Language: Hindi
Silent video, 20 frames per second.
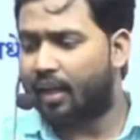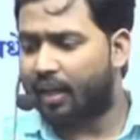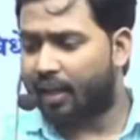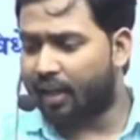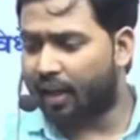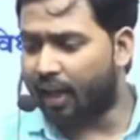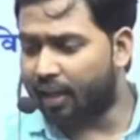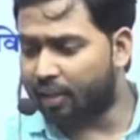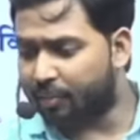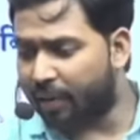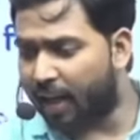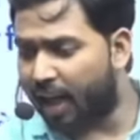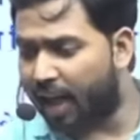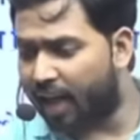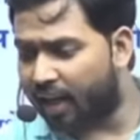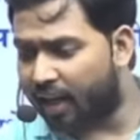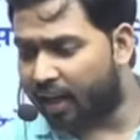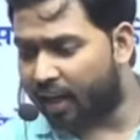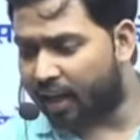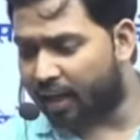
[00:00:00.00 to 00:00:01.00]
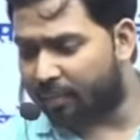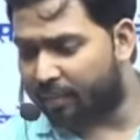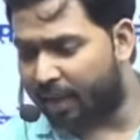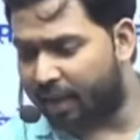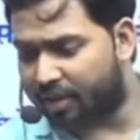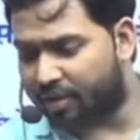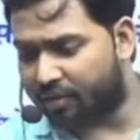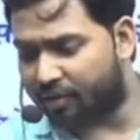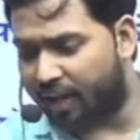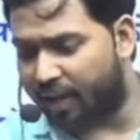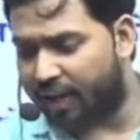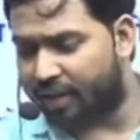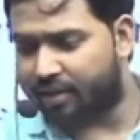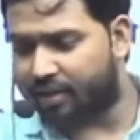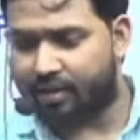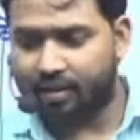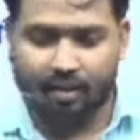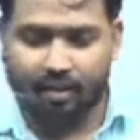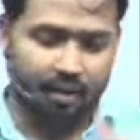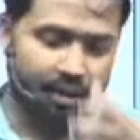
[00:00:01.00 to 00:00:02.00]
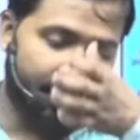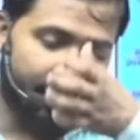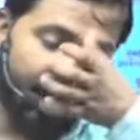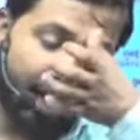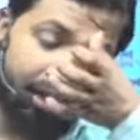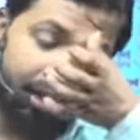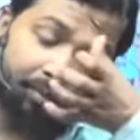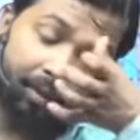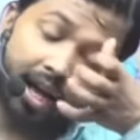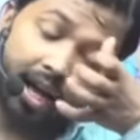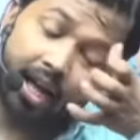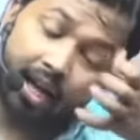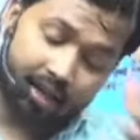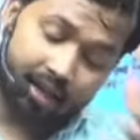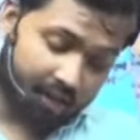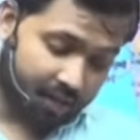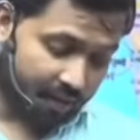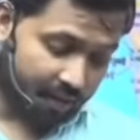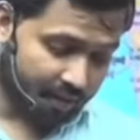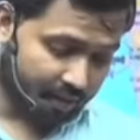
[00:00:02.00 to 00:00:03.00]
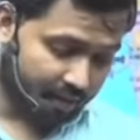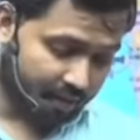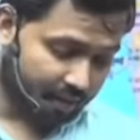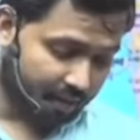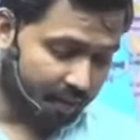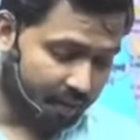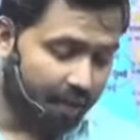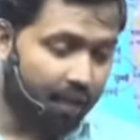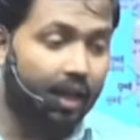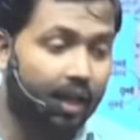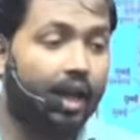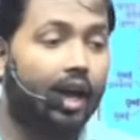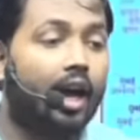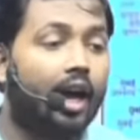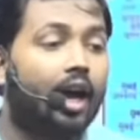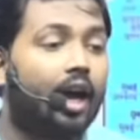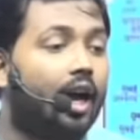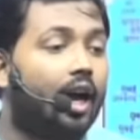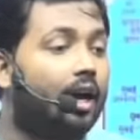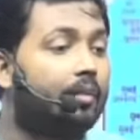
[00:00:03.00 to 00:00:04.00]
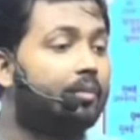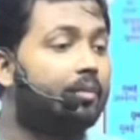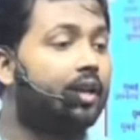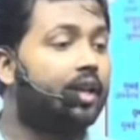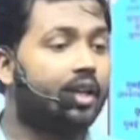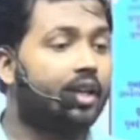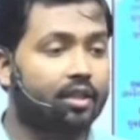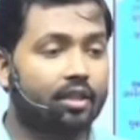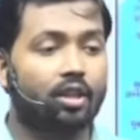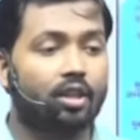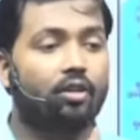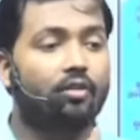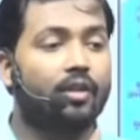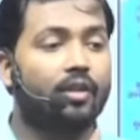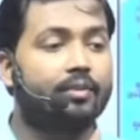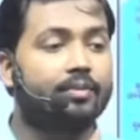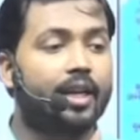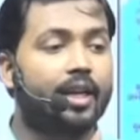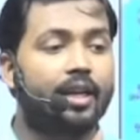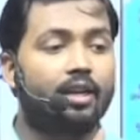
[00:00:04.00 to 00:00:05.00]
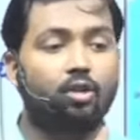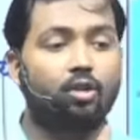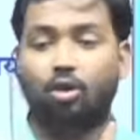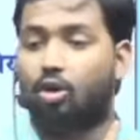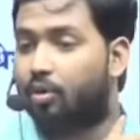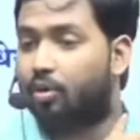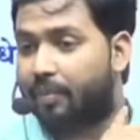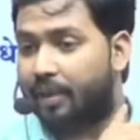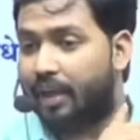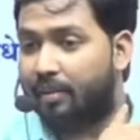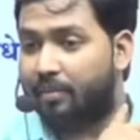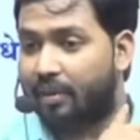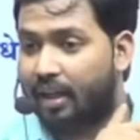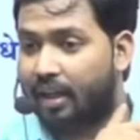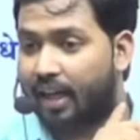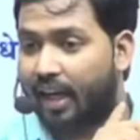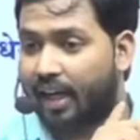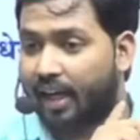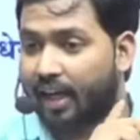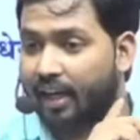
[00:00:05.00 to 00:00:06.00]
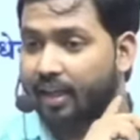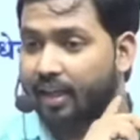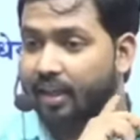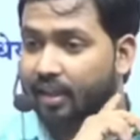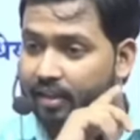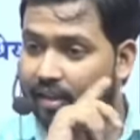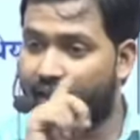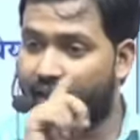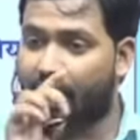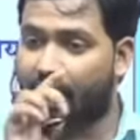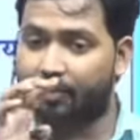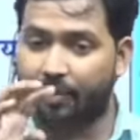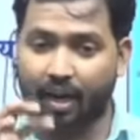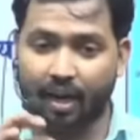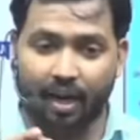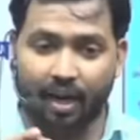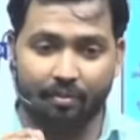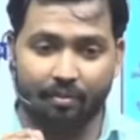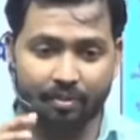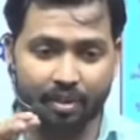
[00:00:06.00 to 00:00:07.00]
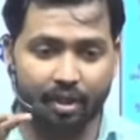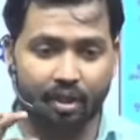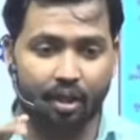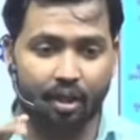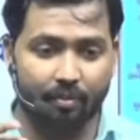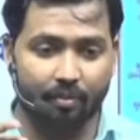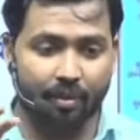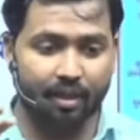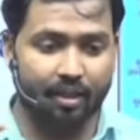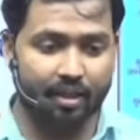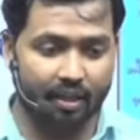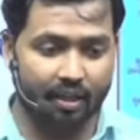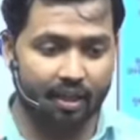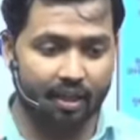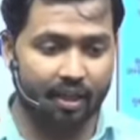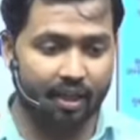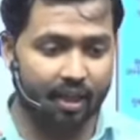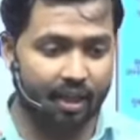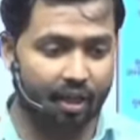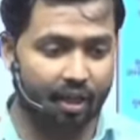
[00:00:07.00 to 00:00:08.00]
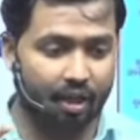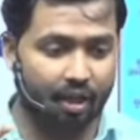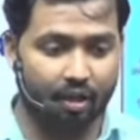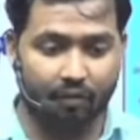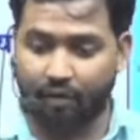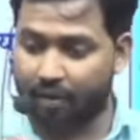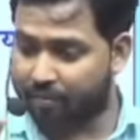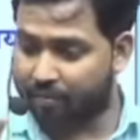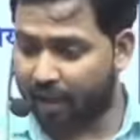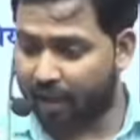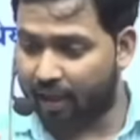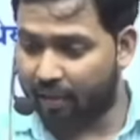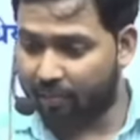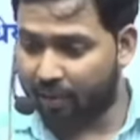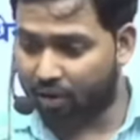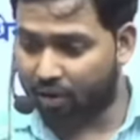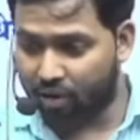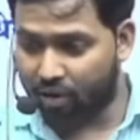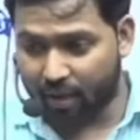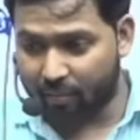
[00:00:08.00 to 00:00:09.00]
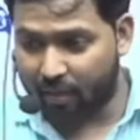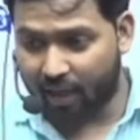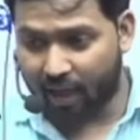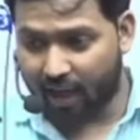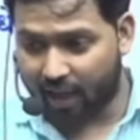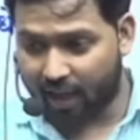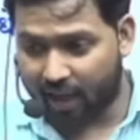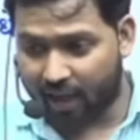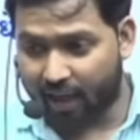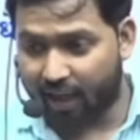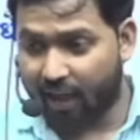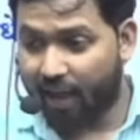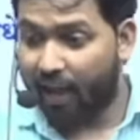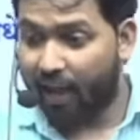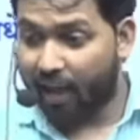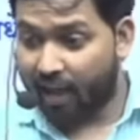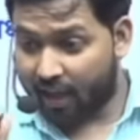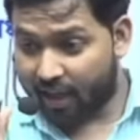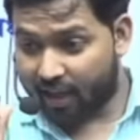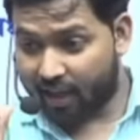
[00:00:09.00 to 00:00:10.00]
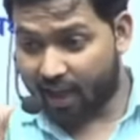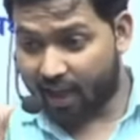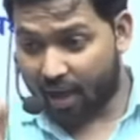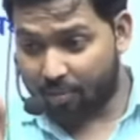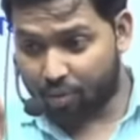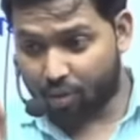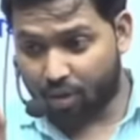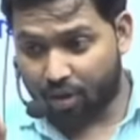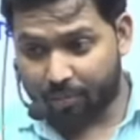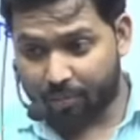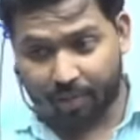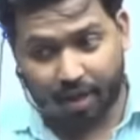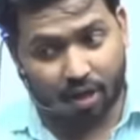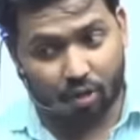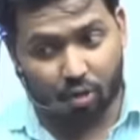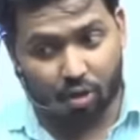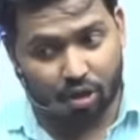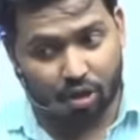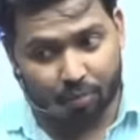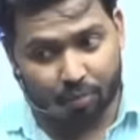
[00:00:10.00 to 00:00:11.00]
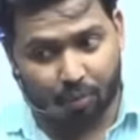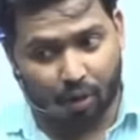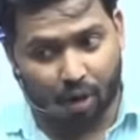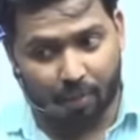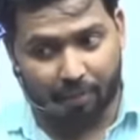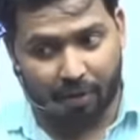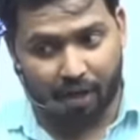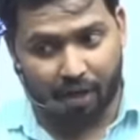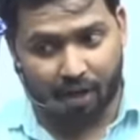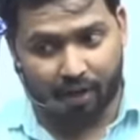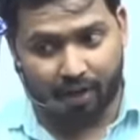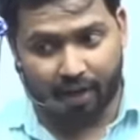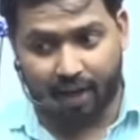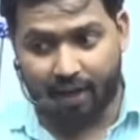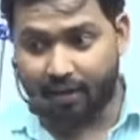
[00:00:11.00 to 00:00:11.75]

राज्यपाल रमेश वैस राज्यपाल एप्लीकेशन और वेबसाइट दोनों पे ये मिल जाएगा इसलिए आप आराम से घर बैठ के देखिएगा ना वेबसाइट पे तो ये मिला रहेगा लेकिन आपको अपना नोट्स प्रॉपर रखना है